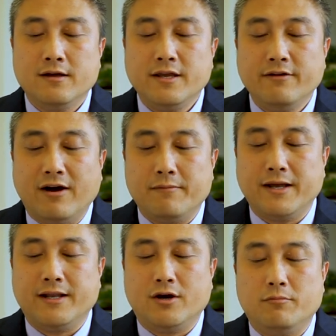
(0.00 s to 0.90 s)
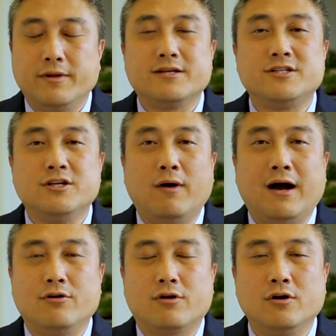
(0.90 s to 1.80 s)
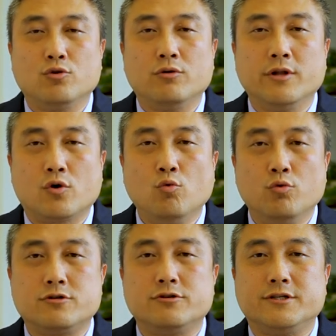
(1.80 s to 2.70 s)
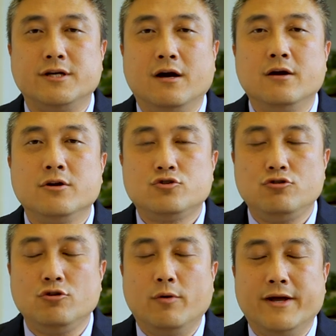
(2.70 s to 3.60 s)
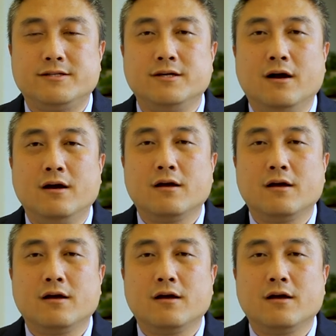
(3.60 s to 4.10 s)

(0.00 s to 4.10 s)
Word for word: 一方面呢，我们也希望有更多的故事性、趣味性。